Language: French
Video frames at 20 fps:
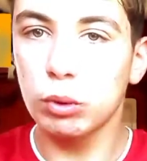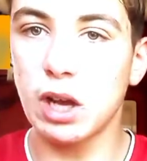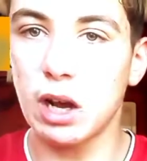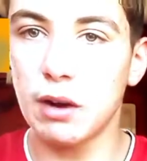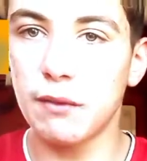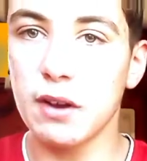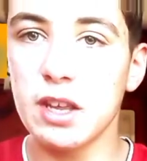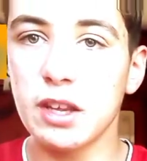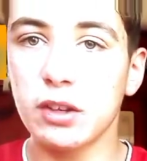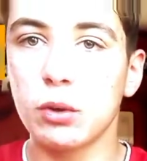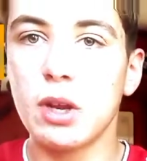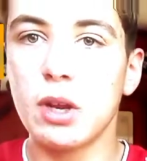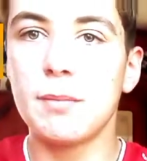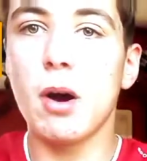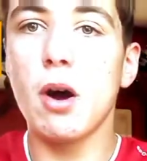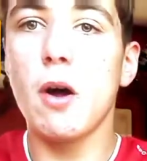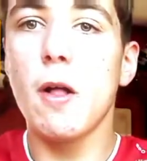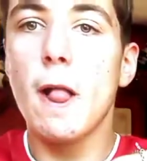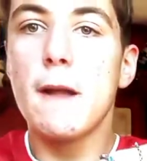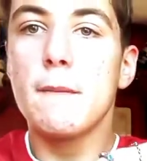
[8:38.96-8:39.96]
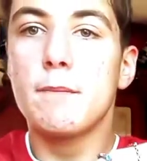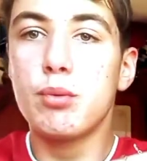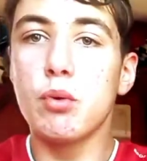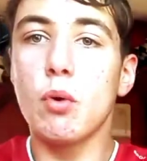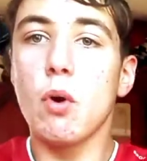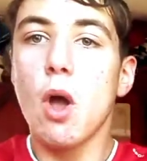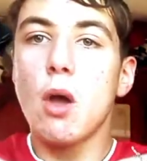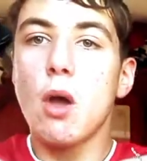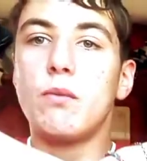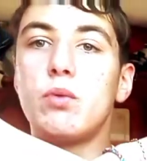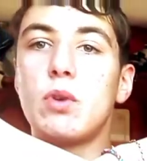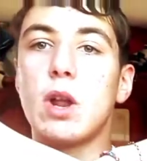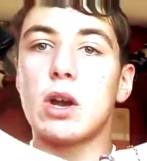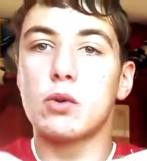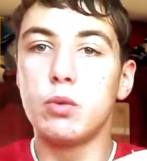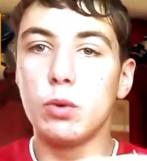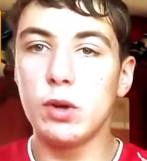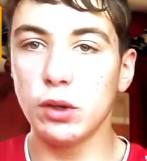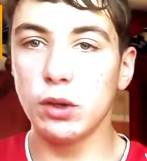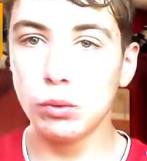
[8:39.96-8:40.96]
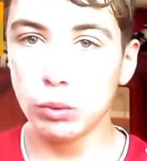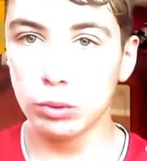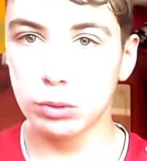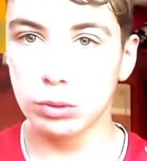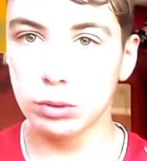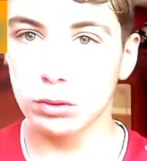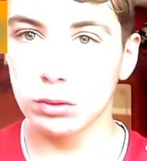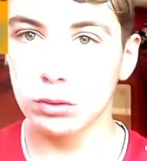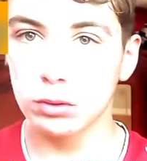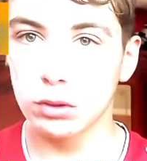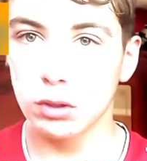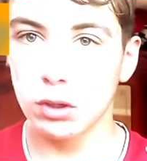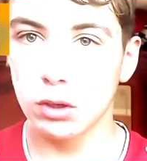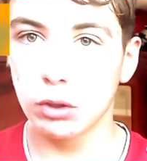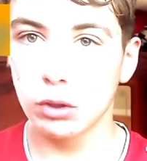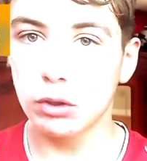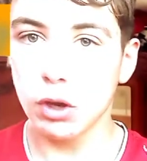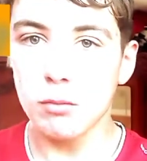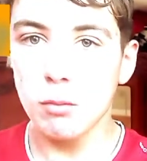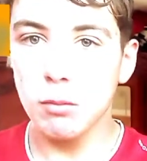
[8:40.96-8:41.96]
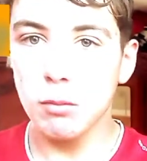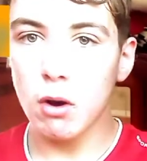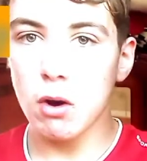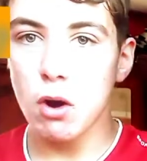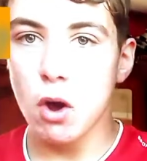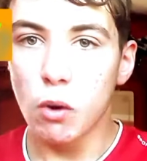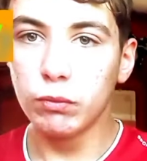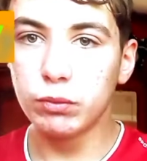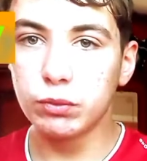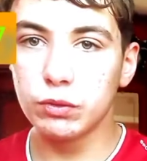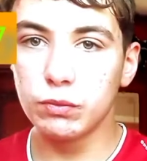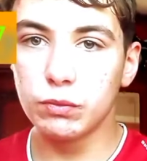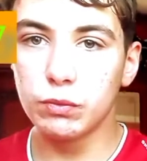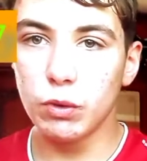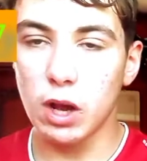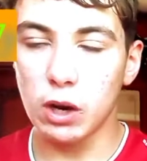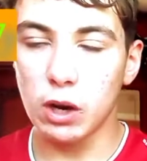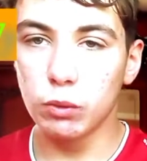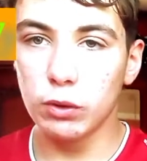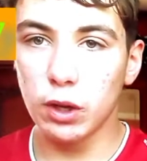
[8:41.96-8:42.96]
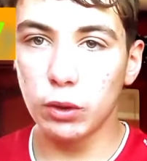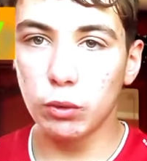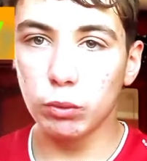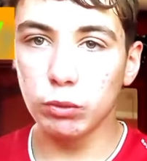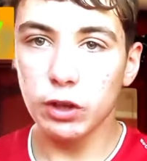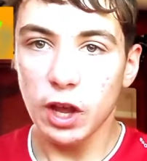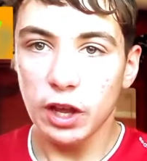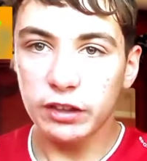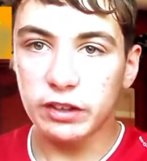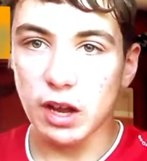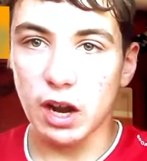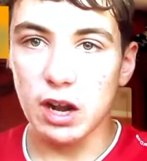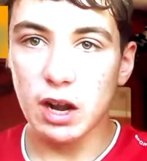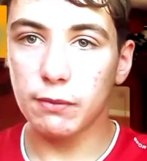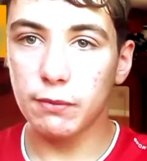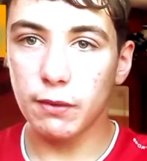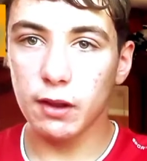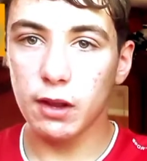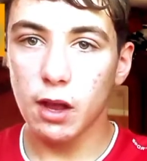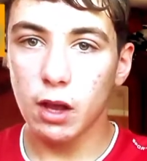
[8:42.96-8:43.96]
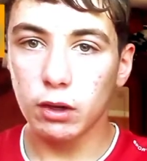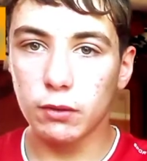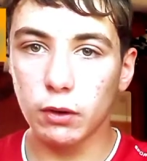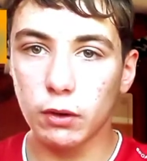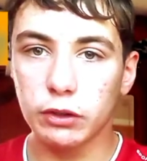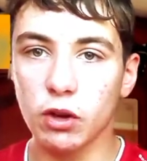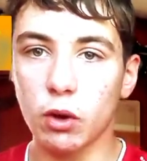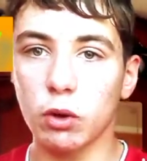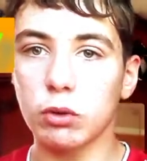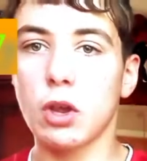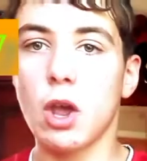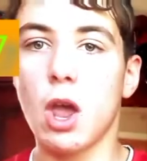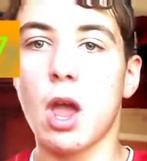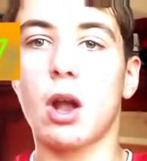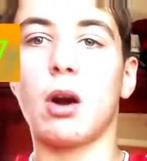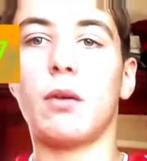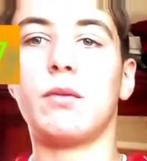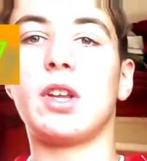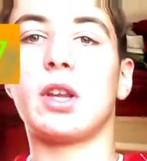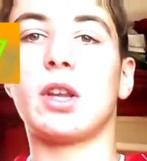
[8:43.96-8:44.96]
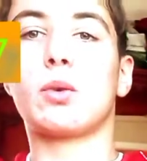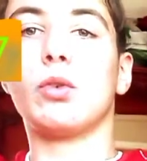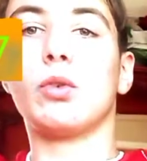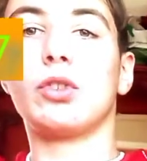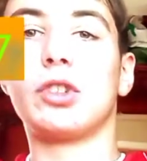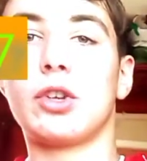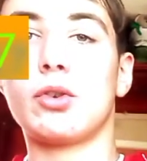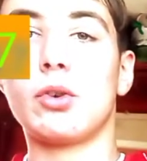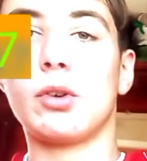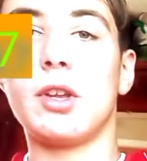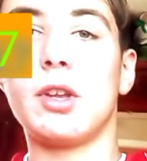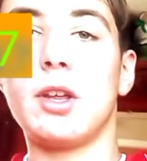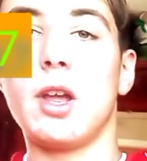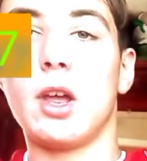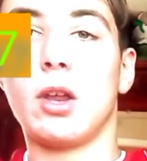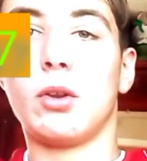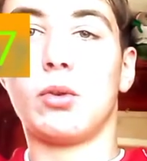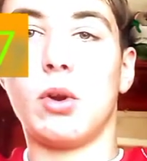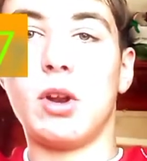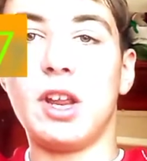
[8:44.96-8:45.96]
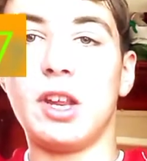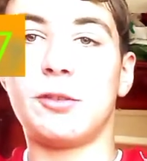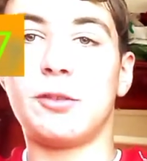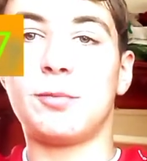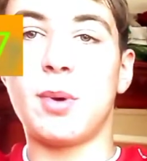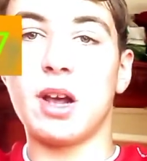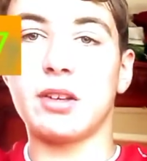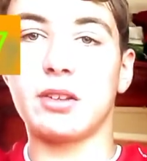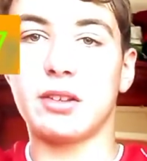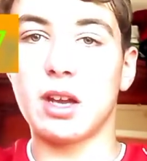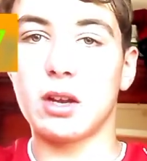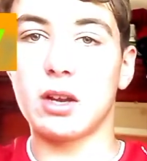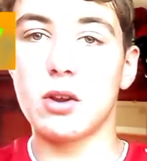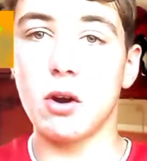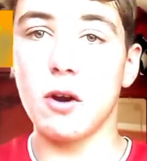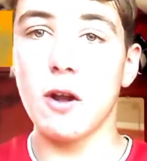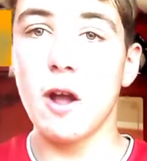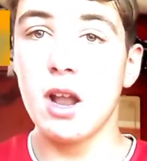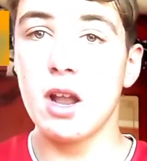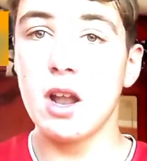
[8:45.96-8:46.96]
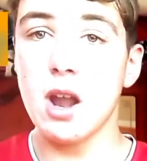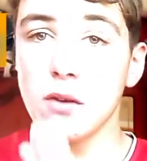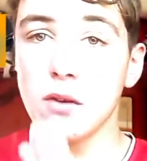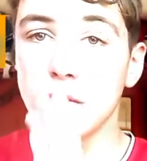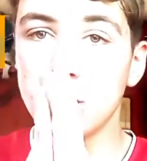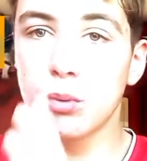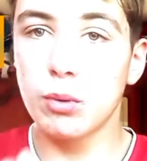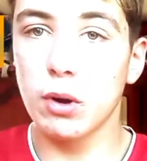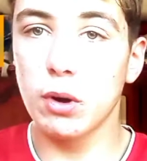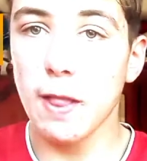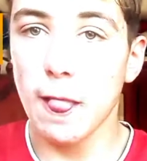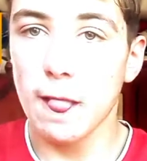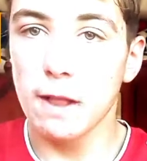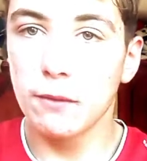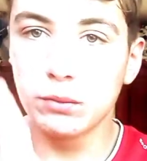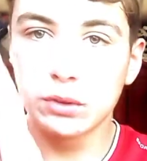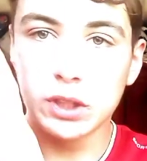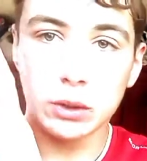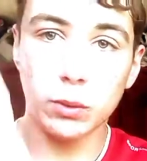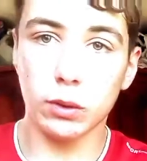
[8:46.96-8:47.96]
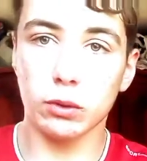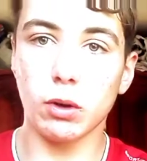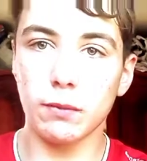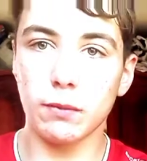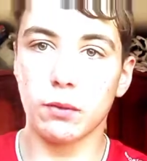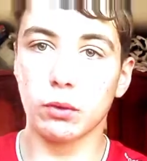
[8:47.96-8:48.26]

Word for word: pour travailler, ce n'est pas pour vous la couler douce. Le seul moment où vous, la coulez douce, c'est à la fin de votre séance, quand vous êtes congestionné de l'espace, d'accord Là, vous pourrez vous avoir